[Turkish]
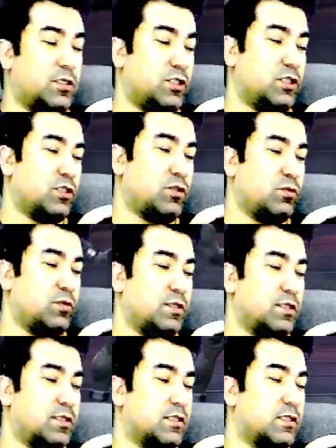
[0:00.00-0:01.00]
Aşırı
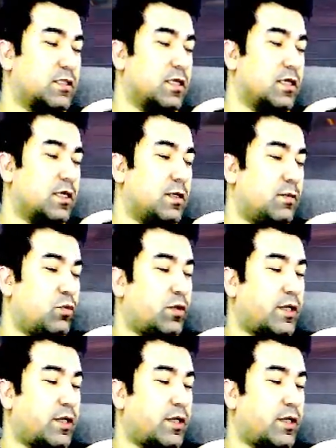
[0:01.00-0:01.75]
kullanışsız. Bu